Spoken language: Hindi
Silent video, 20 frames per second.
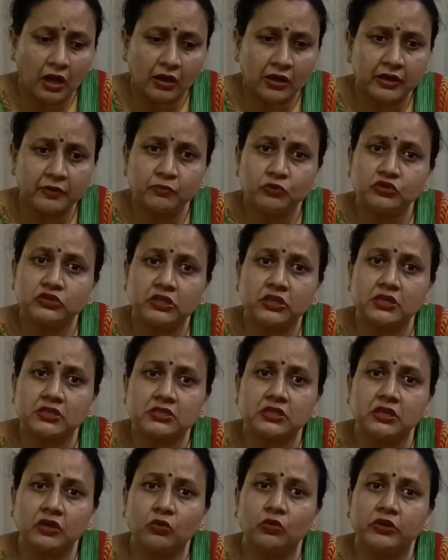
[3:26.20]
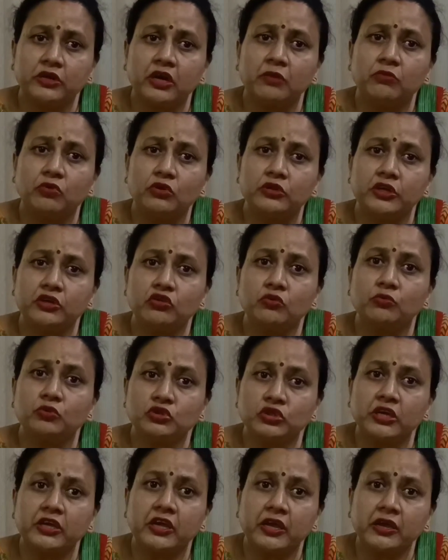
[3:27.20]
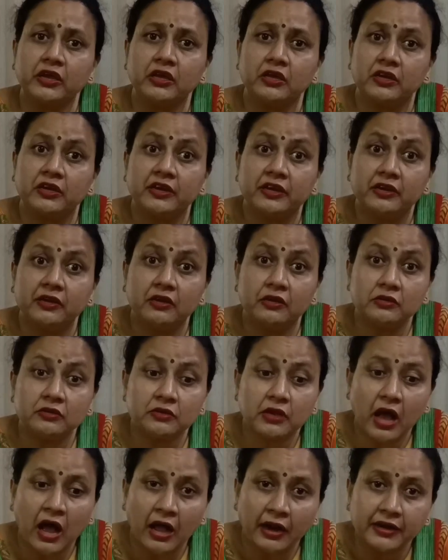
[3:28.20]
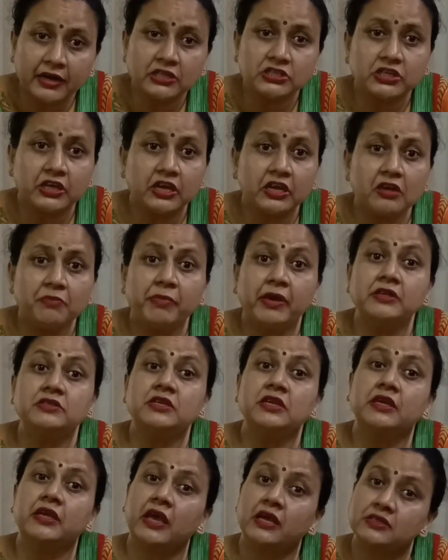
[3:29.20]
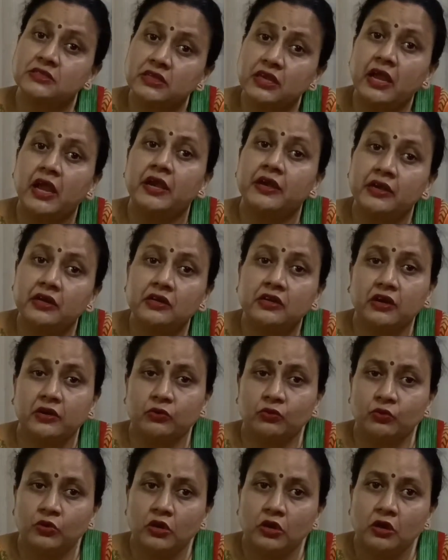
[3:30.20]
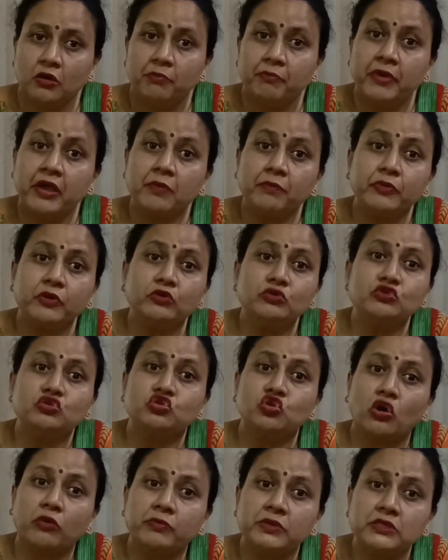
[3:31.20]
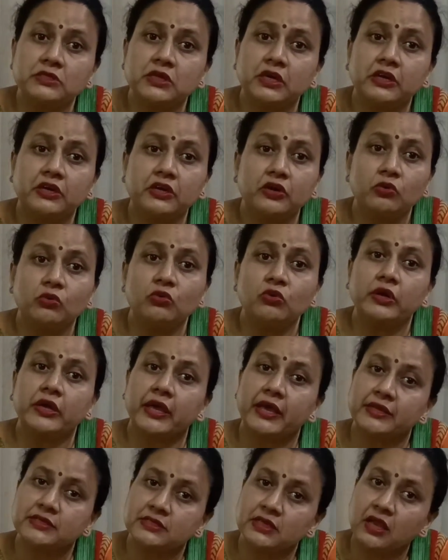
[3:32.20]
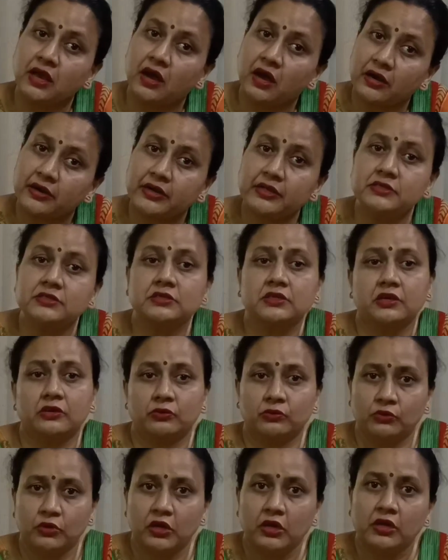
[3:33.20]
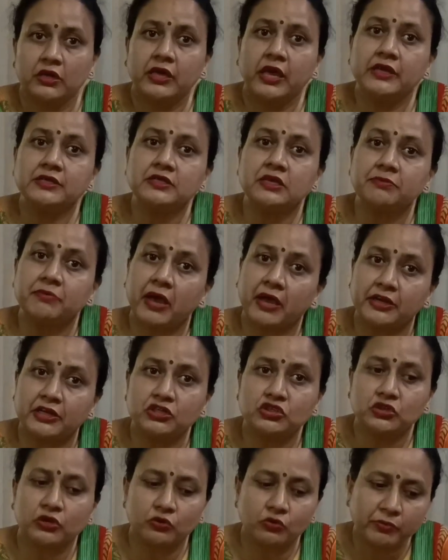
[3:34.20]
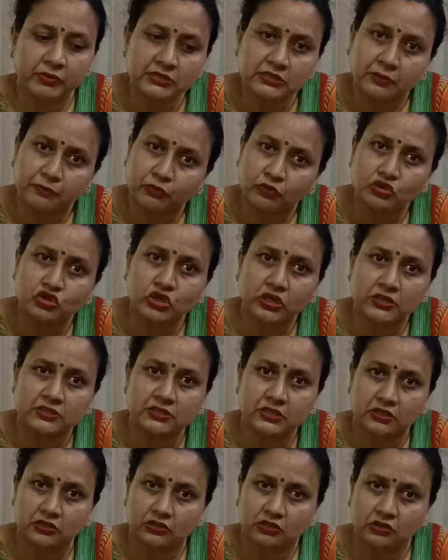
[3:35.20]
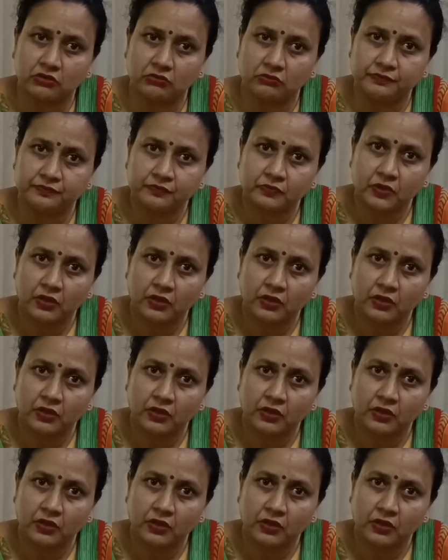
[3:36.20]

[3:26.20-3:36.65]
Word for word: अगर मुझसे किसी ने उल्टा बोल दिया तो मुझे ये आना चाहिए कि मैं इसे कैसे हैंडल करूं मैं अपने उस 24 घंटों को कैसे हार्नेस करूं कैसे मैनेज करूं मैं सब कुछ कर सकती हूं